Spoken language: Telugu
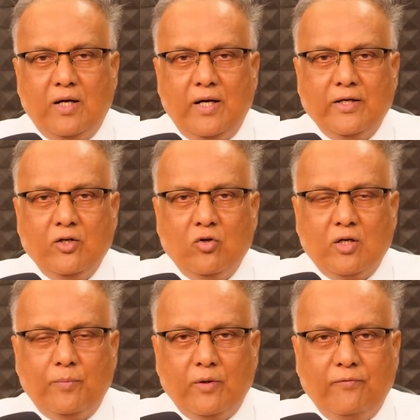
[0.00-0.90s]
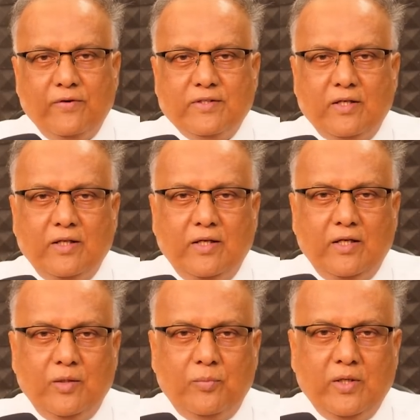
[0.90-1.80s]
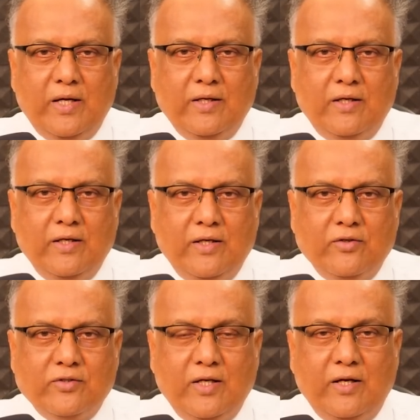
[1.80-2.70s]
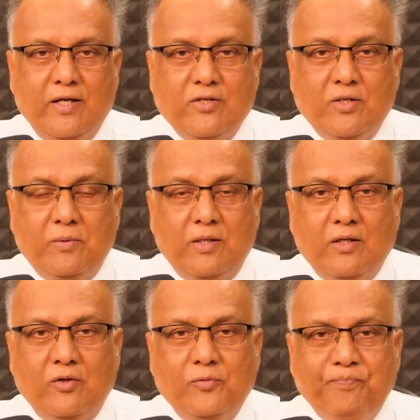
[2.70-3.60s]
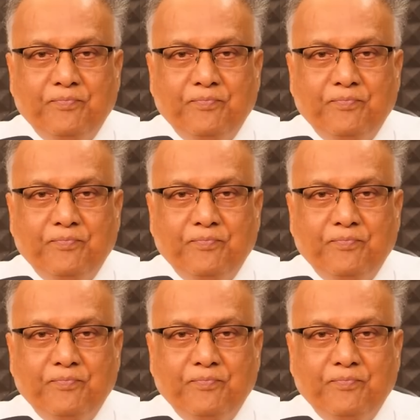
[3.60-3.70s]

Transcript: ఆయన యొక్క ప్రొఫెసర్ దగ్గరికి పోయి ఆయన అడిగాడు సార్ ఏం చేయమంటారు